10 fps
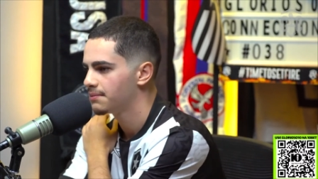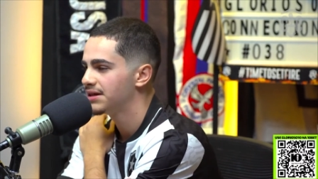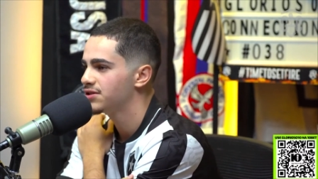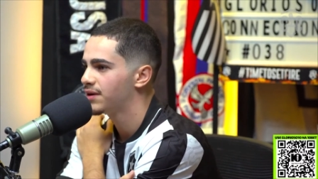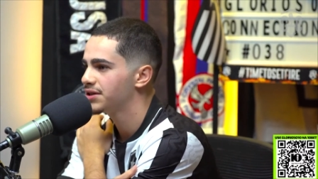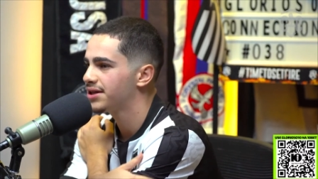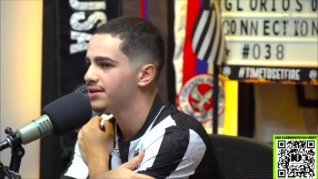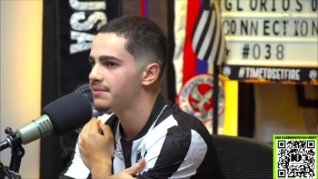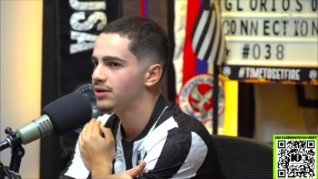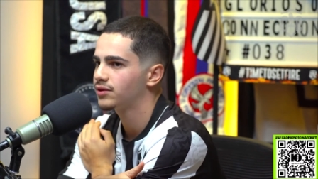Mas eu acho que ele
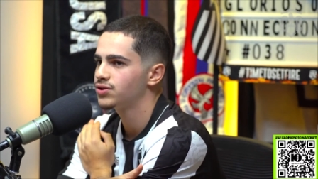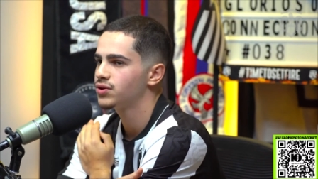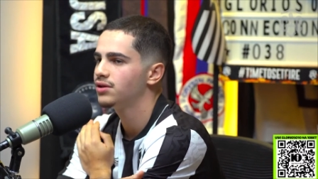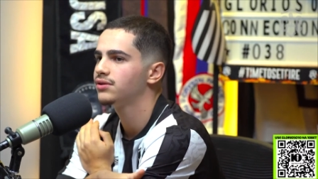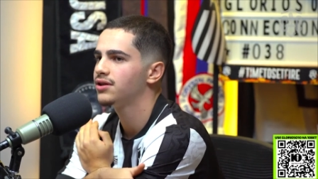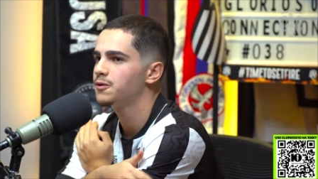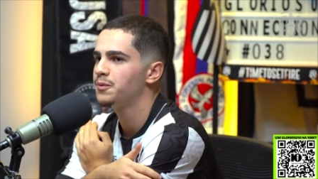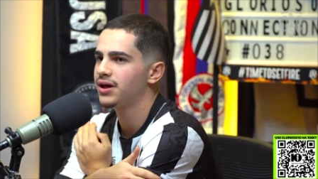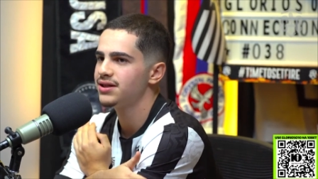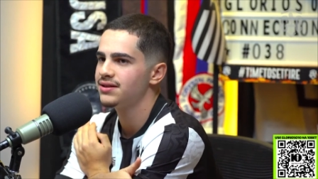também não tá jogando tanto
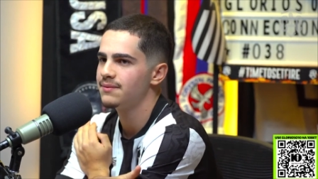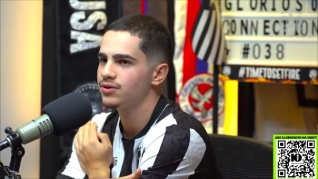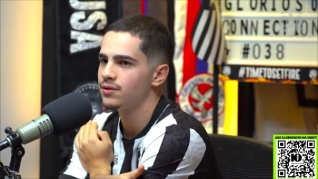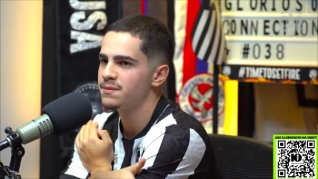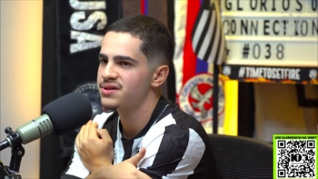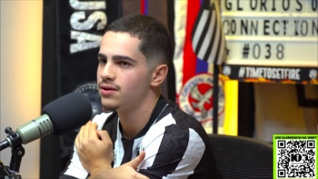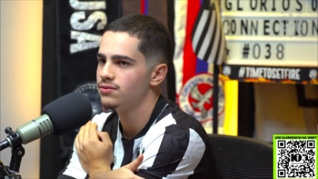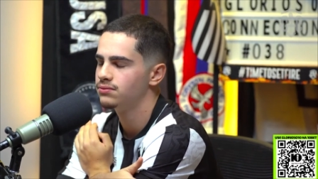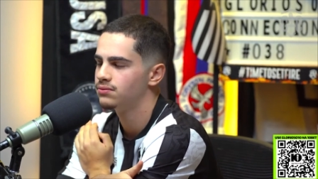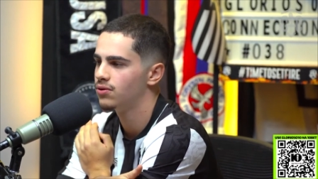porque a gente tem muita
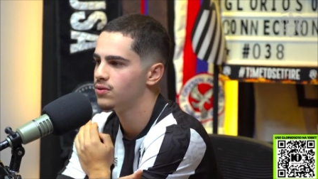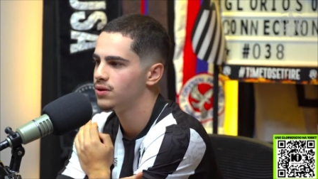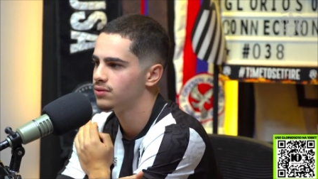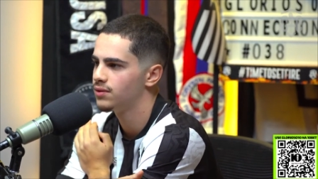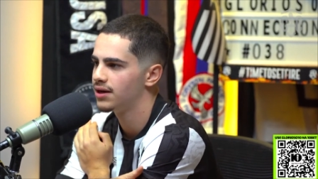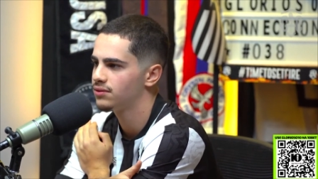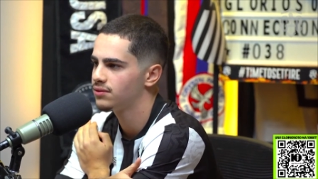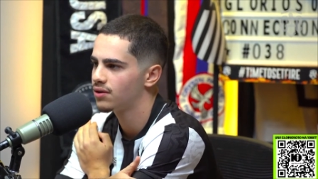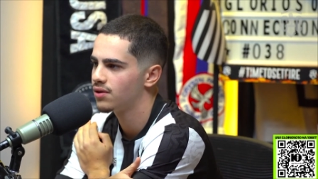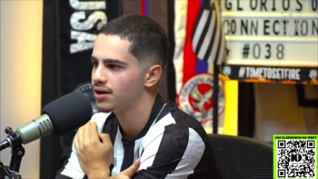opção boa no
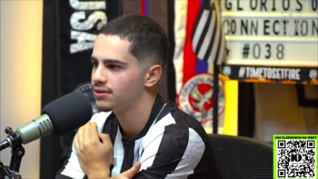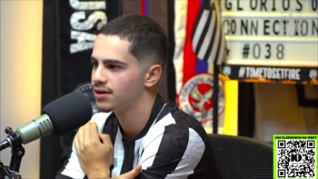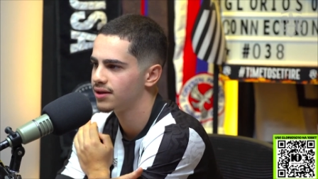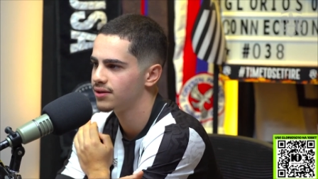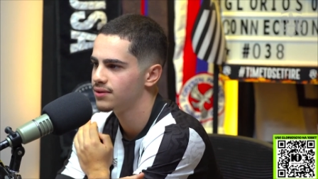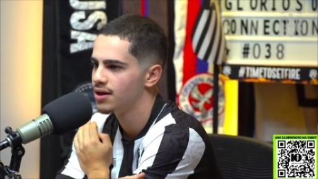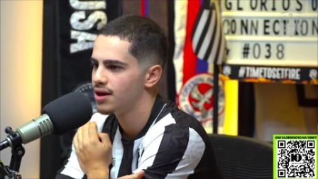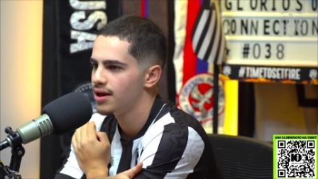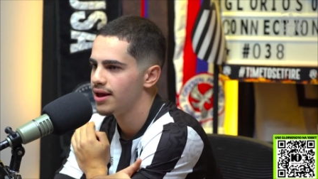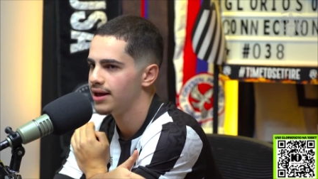elenco agora, entendeu?
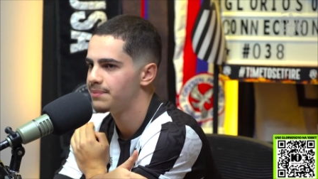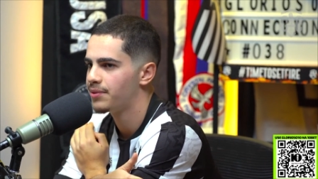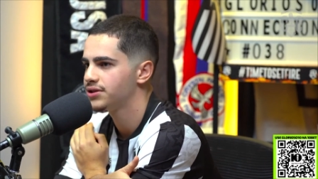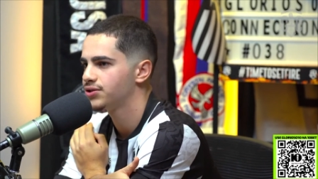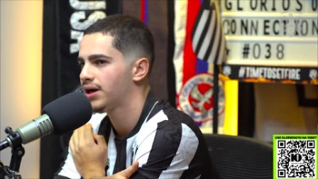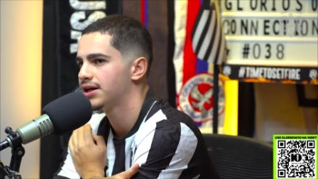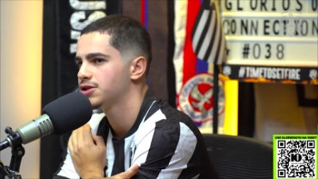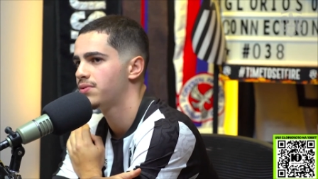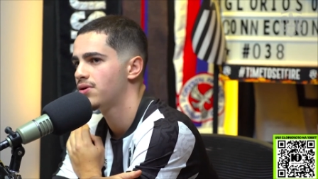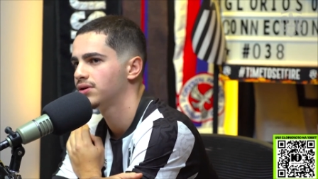Ele pode jogar
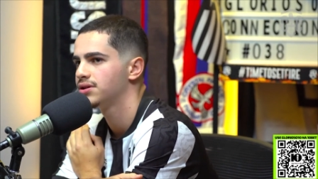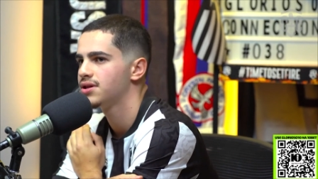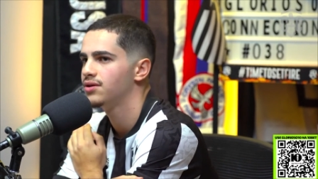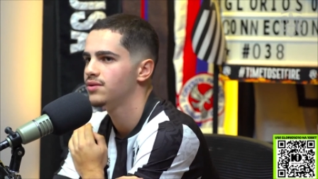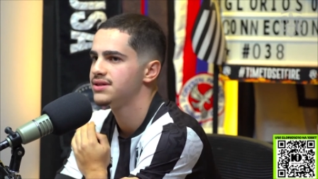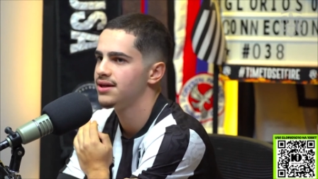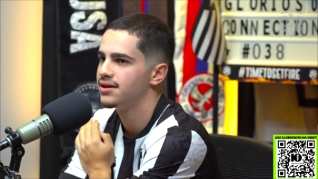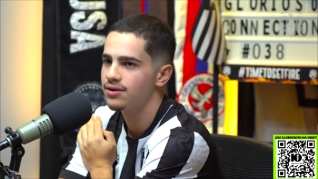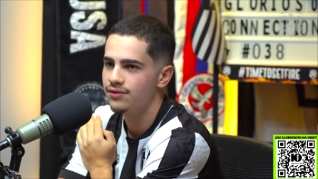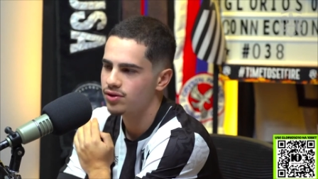nas pontas. Tem o Luiz
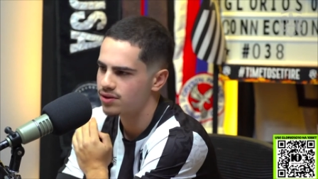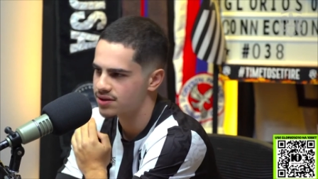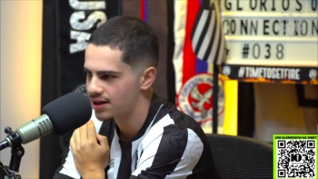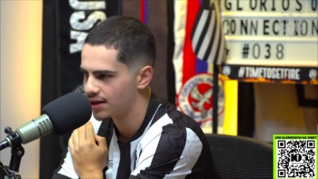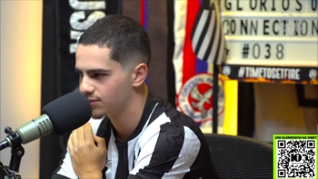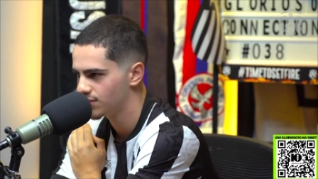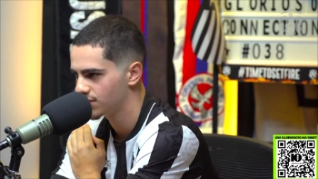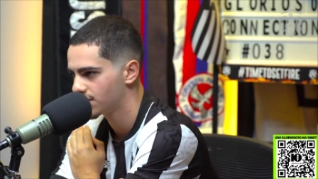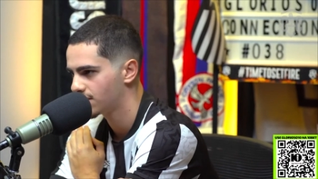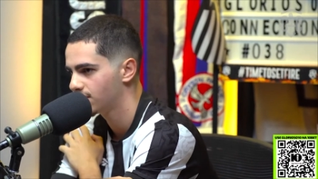Henrique e o Vitor Sá, que os
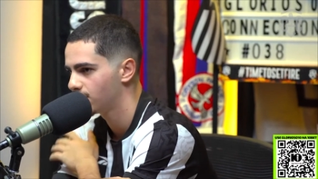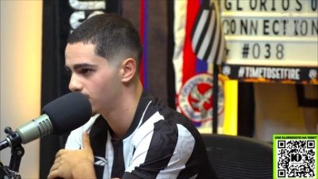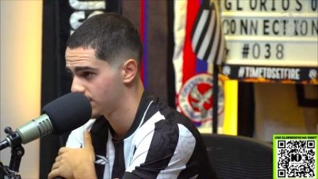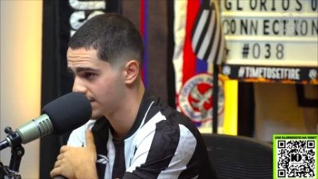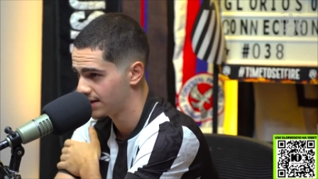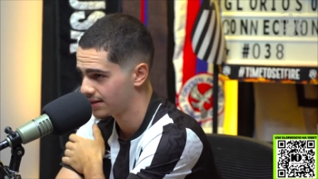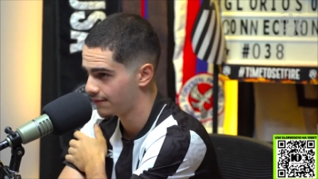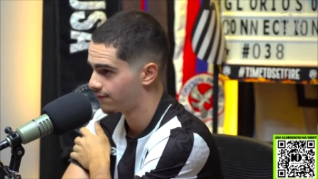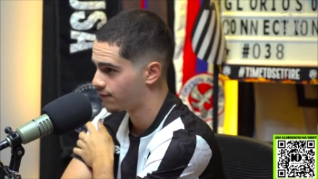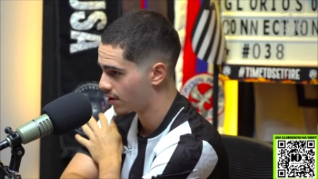dois estão. O Luiz Henrique
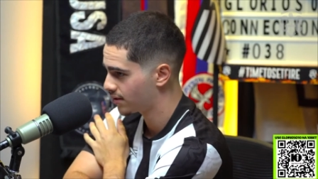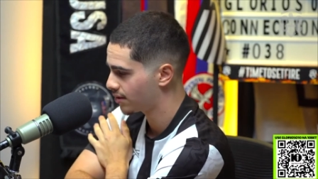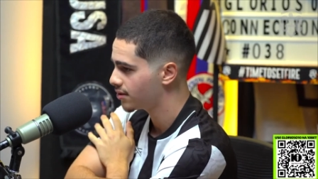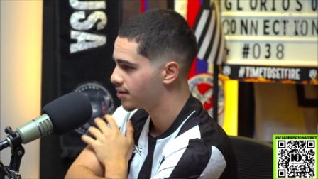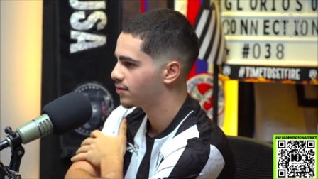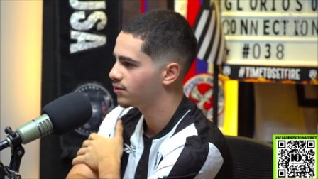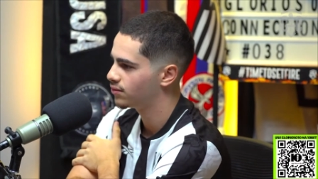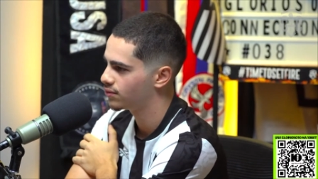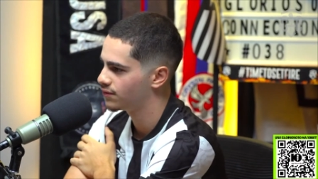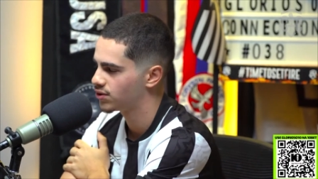tá foda,
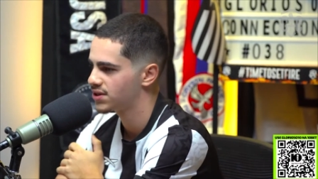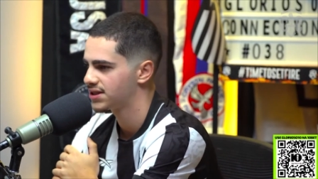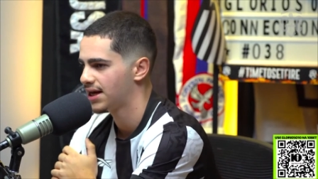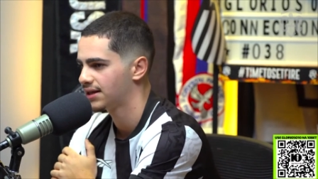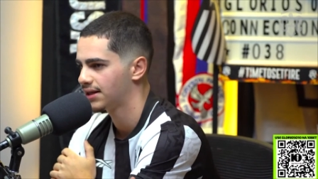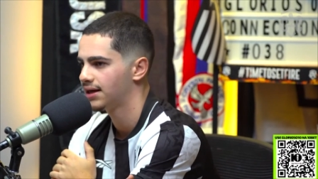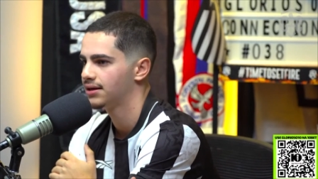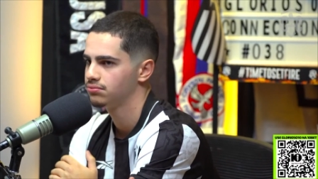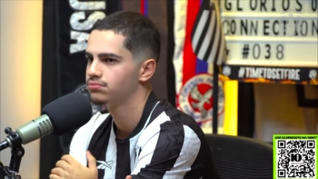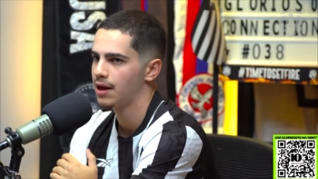o Vitor Sá
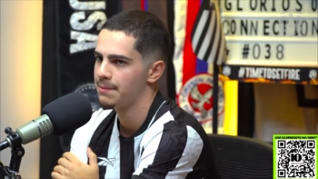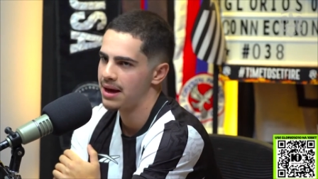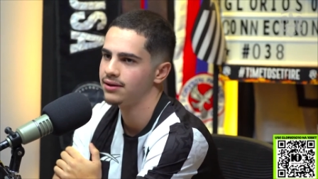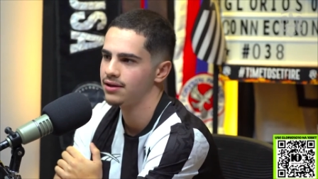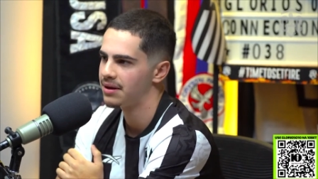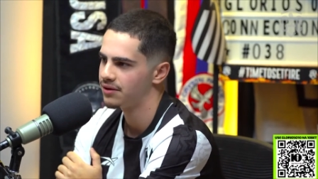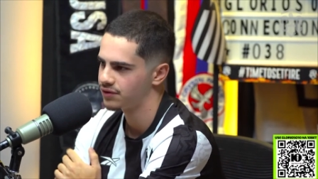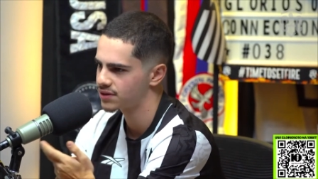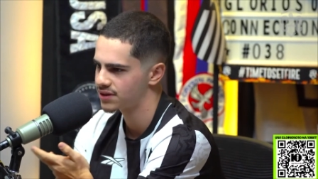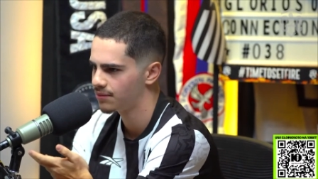tá, tá bem também. O
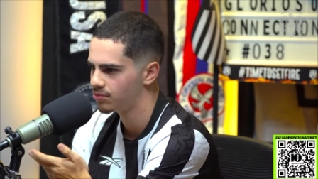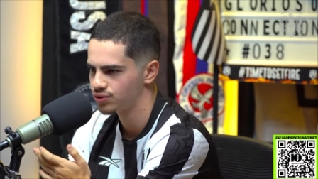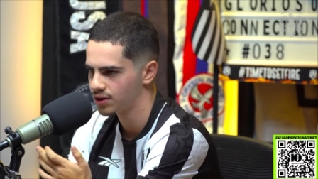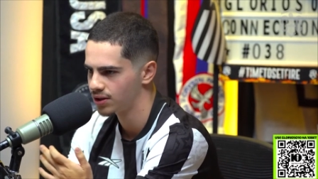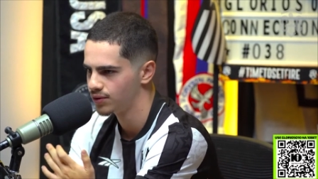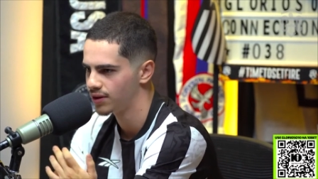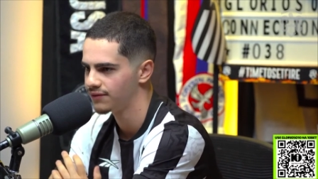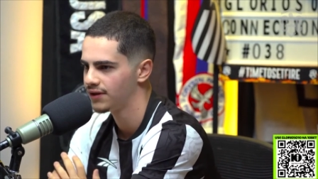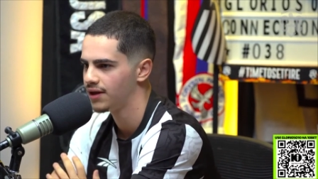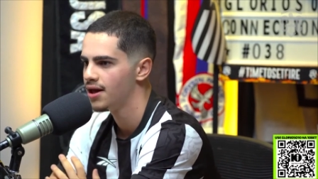Vitor Sá é bom jogador,
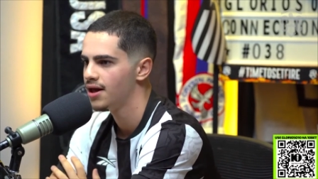enfim.